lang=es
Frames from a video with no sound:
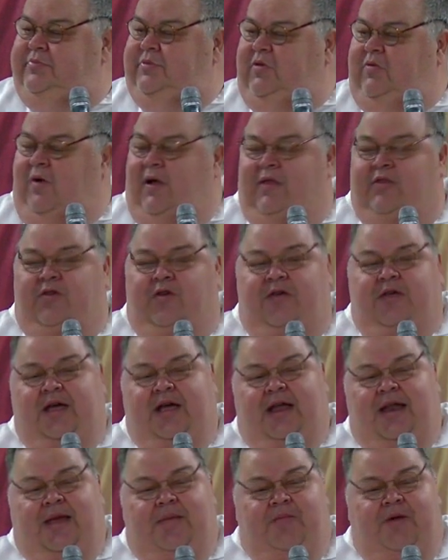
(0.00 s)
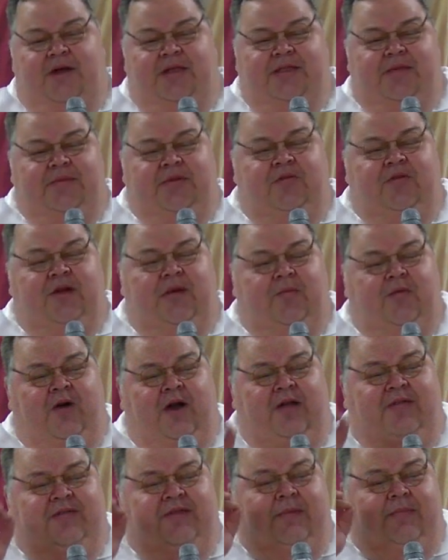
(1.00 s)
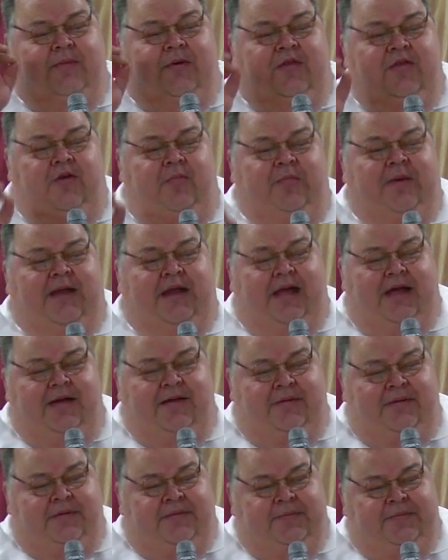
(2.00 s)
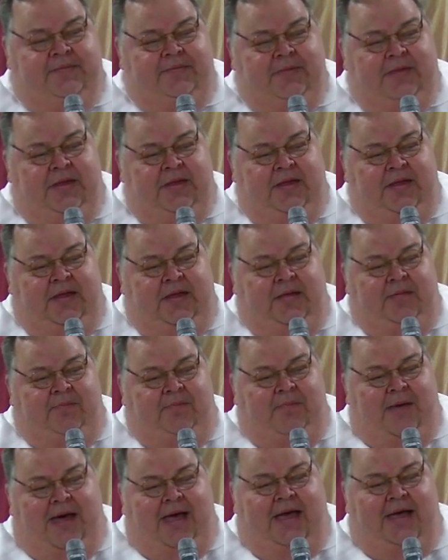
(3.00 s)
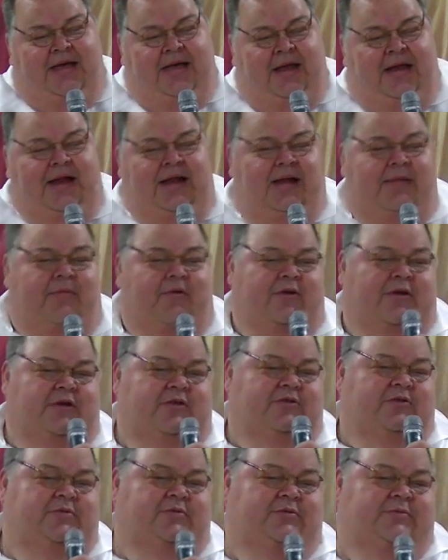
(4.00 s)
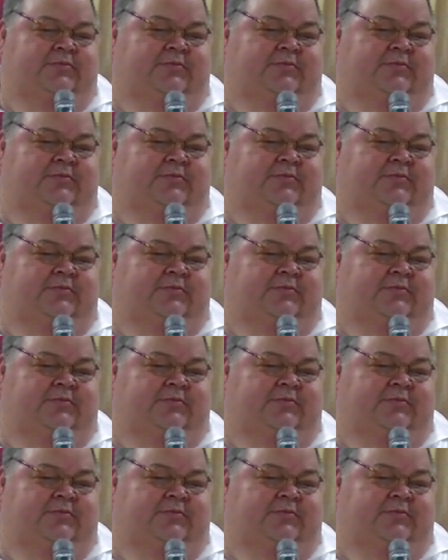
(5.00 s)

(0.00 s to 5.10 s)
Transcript: Cuando llega la muerte, mira, una mujer se puede operar más que Lila Morillo